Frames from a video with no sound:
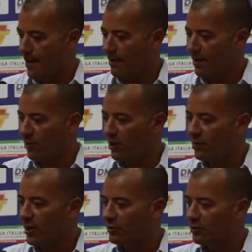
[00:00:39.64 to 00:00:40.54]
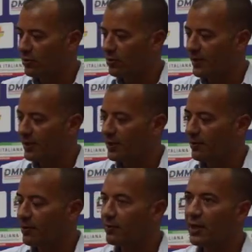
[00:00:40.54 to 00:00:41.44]
abbiamo lavorato, partirei
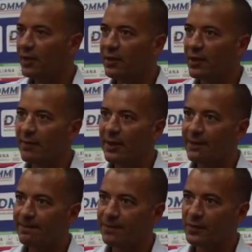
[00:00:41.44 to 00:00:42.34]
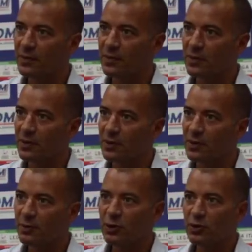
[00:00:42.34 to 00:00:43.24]
proprio dal tema mh, mm,
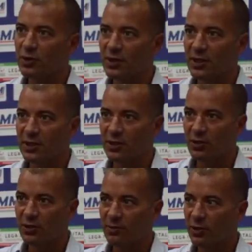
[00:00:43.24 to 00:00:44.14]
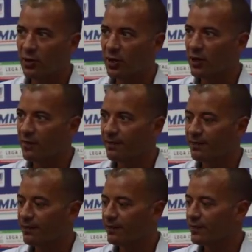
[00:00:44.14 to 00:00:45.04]
sponsorizzazioni, in modo che mh,
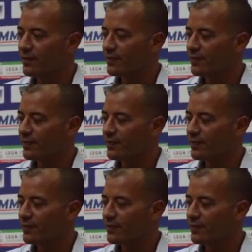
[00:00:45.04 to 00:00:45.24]
mm,